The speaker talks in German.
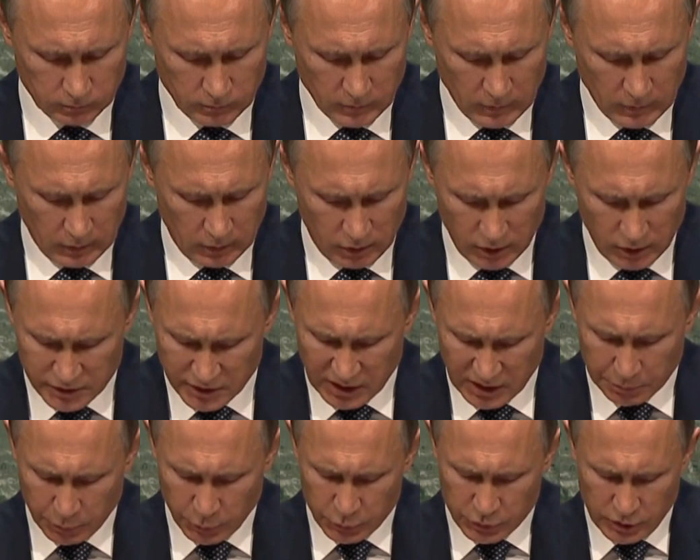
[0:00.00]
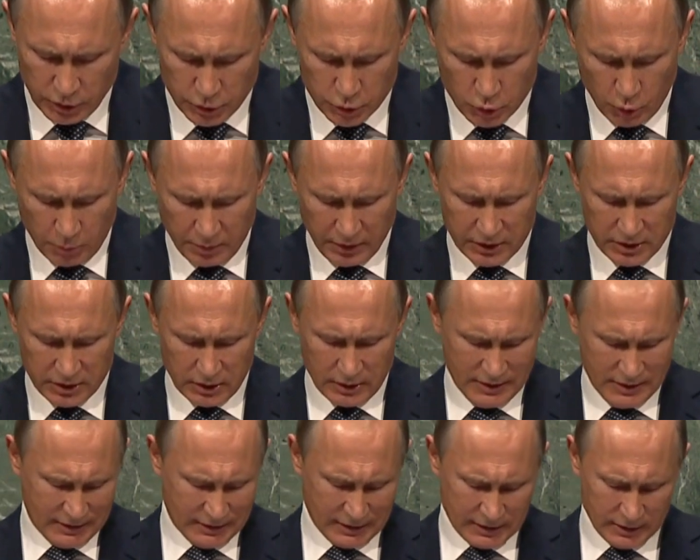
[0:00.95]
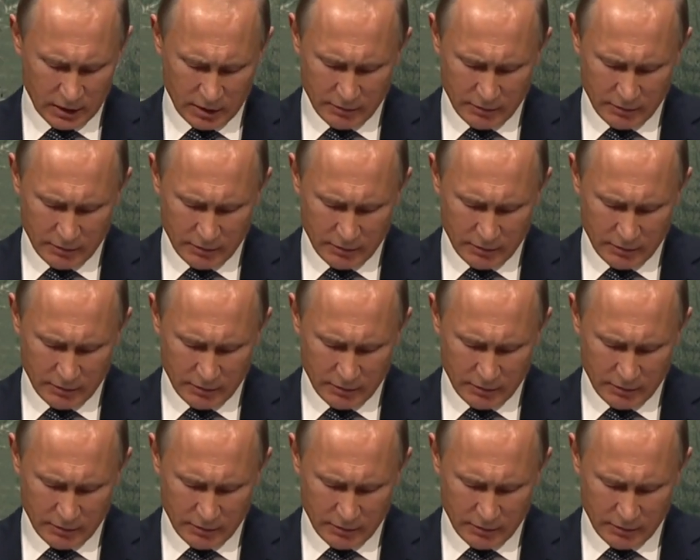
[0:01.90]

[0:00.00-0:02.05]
Wir können diesen Kriminellen,